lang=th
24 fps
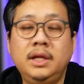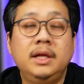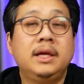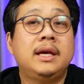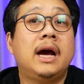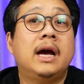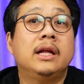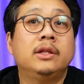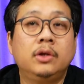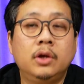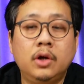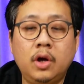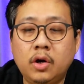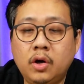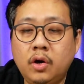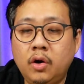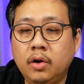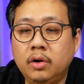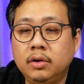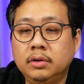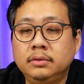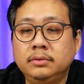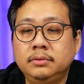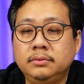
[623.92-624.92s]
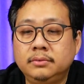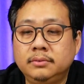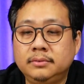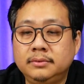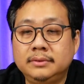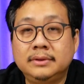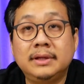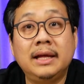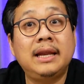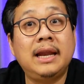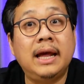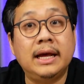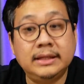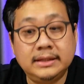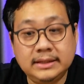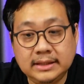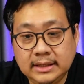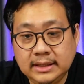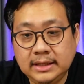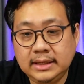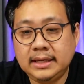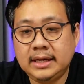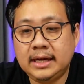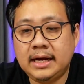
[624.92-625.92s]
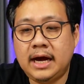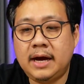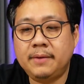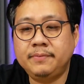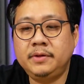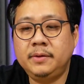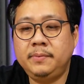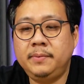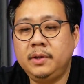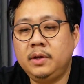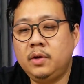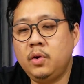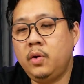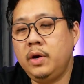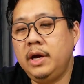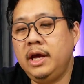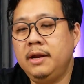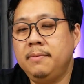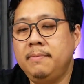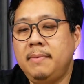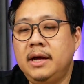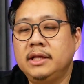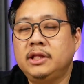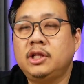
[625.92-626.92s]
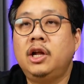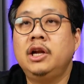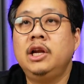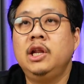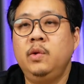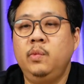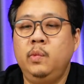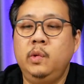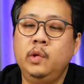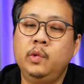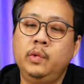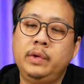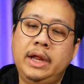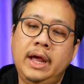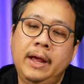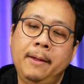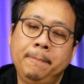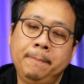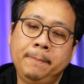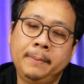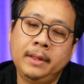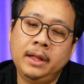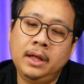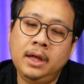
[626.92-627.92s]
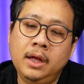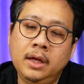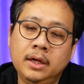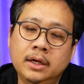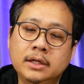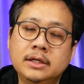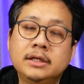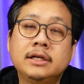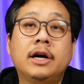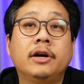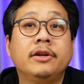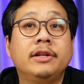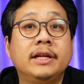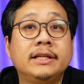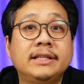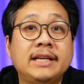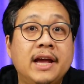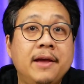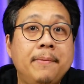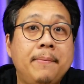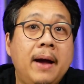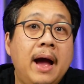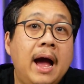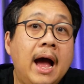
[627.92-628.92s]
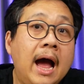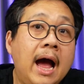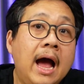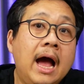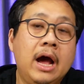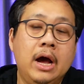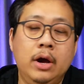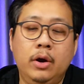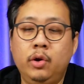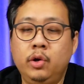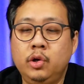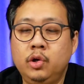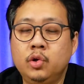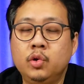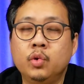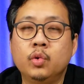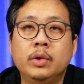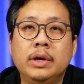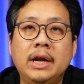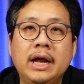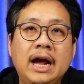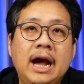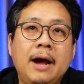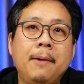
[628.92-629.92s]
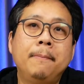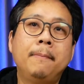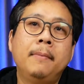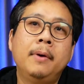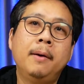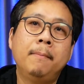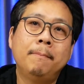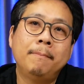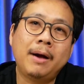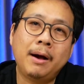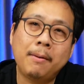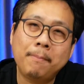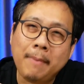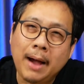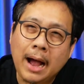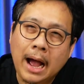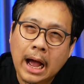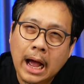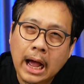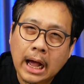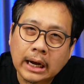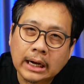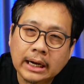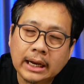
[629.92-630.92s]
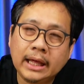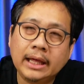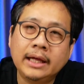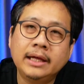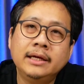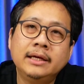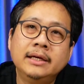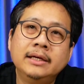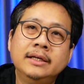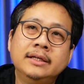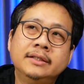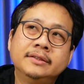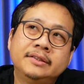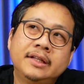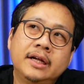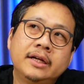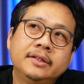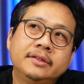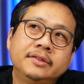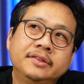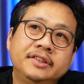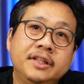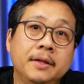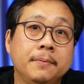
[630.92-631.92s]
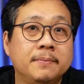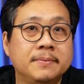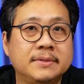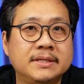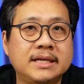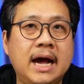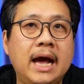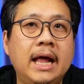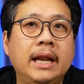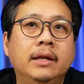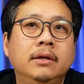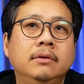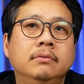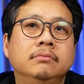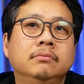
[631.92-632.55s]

ธีการทดลองของหลายๆที่นะครับที่พี่โก้เห็นมาตอนรีวิวเนี่ยคือเขาจะใช้ผ้าขนหนูนะครับบางๆเลยสัก10 ชั้น